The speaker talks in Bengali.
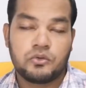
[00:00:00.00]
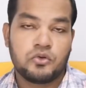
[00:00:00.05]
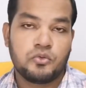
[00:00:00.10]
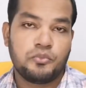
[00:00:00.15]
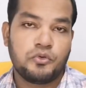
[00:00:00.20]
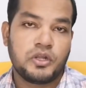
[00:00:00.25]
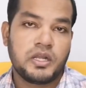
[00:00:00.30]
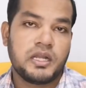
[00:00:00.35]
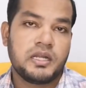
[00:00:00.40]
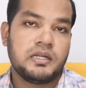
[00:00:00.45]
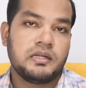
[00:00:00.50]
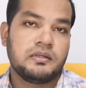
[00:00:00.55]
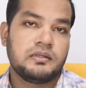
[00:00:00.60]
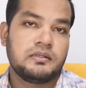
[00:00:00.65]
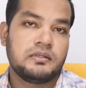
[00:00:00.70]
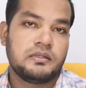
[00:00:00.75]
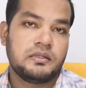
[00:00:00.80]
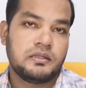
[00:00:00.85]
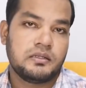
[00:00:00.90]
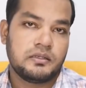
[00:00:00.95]
কোনো প্রকার
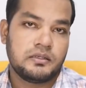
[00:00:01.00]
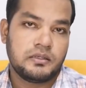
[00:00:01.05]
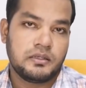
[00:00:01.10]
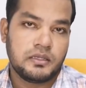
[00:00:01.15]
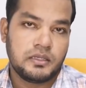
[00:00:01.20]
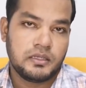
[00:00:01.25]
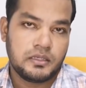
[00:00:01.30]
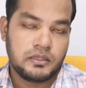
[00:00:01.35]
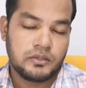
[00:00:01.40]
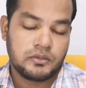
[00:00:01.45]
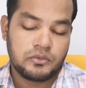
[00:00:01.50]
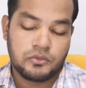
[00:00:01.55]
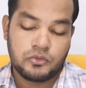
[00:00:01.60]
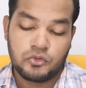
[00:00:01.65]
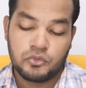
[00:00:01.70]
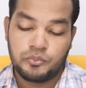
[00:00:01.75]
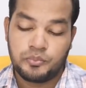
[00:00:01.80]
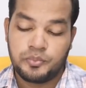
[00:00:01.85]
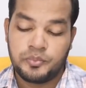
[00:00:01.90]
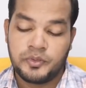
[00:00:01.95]

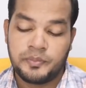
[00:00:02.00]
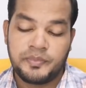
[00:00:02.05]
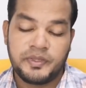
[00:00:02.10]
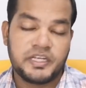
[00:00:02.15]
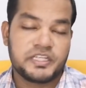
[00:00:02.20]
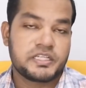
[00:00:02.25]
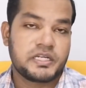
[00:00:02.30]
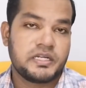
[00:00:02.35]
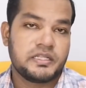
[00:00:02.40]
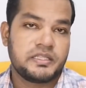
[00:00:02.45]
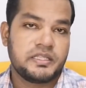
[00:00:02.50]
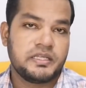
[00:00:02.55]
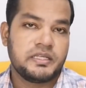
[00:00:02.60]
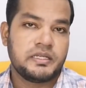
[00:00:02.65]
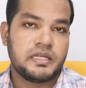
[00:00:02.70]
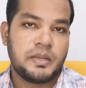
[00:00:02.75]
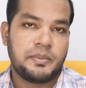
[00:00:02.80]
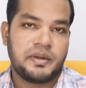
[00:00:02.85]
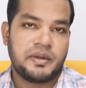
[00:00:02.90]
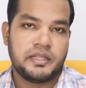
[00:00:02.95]
কোনো পেরেশানিতে
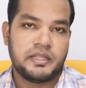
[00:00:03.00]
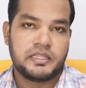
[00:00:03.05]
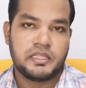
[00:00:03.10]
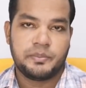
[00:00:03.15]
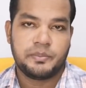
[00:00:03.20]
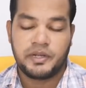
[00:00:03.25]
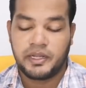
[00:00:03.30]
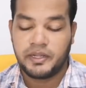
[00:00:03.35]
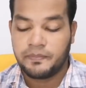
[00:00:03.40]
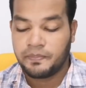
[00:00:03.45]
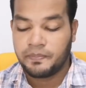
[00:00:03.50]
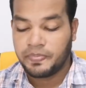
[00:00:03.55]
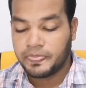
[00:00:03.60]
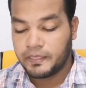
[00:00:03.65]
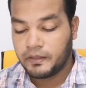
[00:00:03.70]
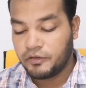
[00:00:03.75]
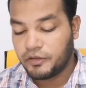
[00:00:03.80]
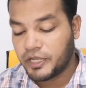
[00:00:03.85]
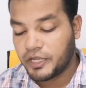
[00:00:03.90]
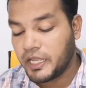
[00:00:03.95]
না ফেলাইতে পারে
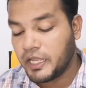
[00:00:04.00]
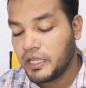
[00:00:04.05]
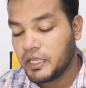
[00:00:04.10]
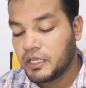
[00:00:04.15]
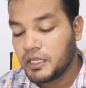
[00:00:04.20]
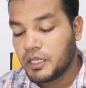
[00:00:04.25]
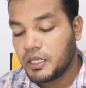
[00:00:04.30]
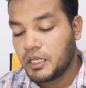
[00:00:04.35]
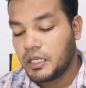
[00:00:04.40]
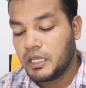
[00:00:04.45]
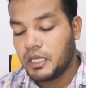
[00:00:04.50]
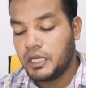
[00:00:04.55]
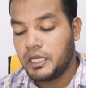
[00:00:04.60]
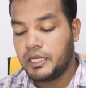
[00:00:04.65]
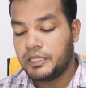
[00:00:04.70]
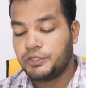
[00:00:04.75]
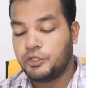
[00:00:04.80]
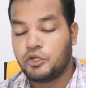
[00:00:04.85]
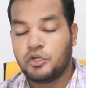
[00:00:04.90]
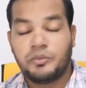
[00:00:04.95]
ওকে
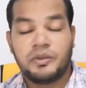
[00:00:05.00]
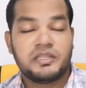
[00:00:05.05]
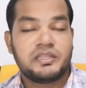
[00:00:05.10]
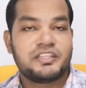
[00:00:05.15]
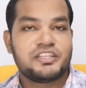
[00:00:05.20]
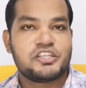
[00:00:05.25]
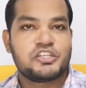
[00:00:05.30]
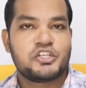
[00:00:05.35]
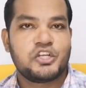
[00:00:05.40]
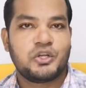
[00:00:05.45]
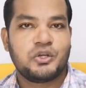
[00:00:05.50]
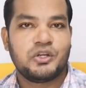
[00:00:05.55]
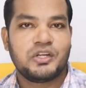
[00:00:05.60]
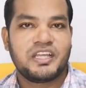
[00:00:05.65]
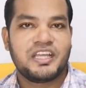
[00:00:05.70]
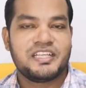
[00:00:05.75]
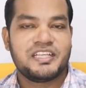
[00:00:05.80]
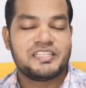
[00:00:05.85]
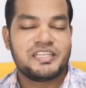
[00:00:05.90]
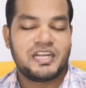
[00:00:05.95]
ধন্যবাদ
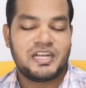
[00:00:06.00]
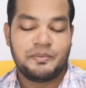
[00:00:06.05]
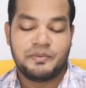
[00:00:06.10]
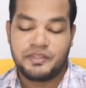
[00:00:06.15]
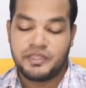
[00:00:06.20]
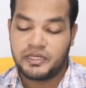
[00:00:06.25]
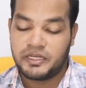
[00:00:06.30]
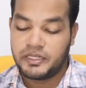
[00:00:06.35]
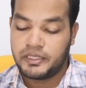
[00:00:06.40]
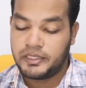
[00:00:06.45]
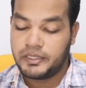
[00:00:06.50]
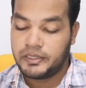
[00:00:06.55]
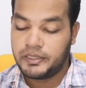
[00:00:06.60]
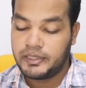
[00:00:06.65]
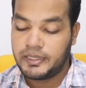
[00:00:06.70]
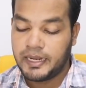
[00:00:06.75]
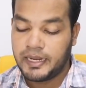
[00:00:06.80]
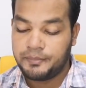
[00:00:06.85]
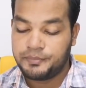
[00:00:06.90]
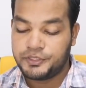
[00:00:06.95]
সকলকে যারা আমাদের এই
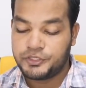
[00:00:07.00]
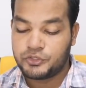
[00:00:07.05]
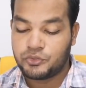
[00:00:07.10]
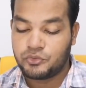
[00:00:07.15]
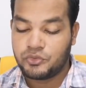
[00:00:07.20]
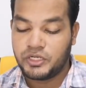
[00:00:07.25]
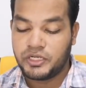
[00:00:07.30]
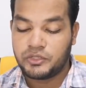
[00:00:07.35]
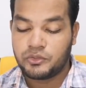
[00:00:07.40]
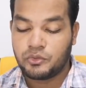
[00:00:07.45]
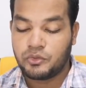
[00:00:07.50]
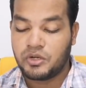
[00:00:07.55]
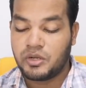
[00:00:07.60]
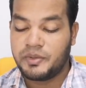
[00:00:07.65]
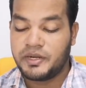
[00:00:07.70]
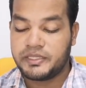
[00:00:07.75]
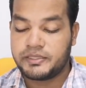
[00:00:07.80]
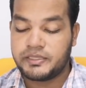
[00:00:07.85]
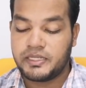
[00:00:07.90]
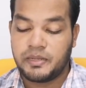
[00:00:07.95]
লাইভটি শুনলেন করোনা
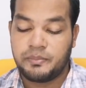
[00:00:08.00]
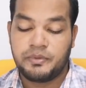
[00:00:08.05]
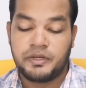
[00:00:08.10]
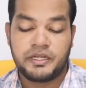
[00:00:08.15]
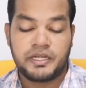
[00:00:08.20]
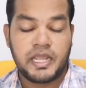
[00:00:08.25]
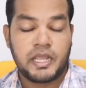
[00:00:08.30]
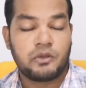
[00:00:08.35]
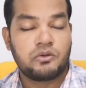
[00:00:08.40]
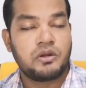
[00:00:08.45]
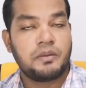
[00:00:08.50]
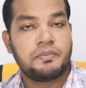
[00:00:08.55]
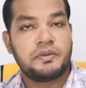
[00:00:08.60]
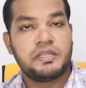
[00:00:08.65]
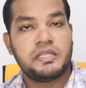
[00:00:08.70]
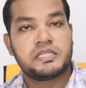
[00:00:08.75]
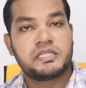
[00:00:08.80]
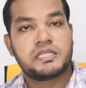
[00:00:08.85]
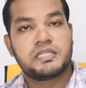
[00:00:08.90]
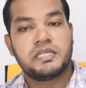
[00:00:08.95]
ভাইরাসের আপডেট এখন
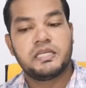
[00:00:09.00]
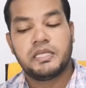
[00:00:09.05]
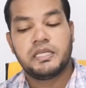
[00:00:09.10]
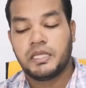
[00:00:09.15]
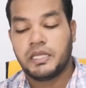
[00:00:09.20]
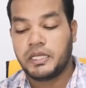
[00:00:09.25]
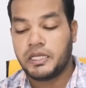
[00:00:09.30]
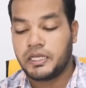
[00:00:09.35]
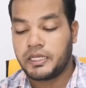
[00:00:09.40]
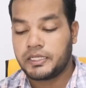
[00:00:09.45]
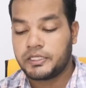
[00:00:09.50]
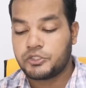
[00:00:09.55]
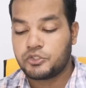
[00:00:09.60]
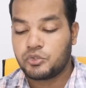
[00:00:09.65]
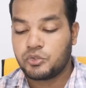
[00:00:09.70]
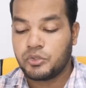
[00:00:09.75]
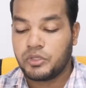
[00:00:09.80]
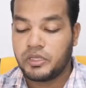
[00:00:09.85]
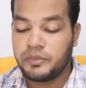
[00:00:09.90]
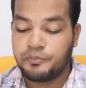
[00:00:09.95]
আপনাদের সাথে কিছু
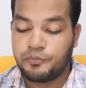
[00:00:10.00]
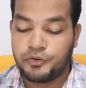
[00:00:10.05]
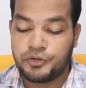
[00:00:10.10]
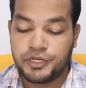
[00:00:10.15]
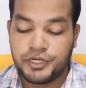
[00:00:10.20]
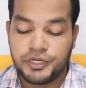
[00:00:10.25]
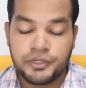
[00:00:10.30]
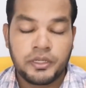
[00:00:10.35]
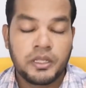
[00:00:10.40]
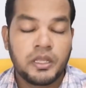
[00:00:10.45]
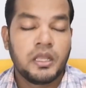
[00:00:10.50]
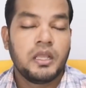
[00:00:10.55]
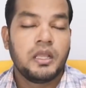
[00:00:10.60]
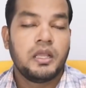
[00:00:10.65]
ইম্পর্টেন্ট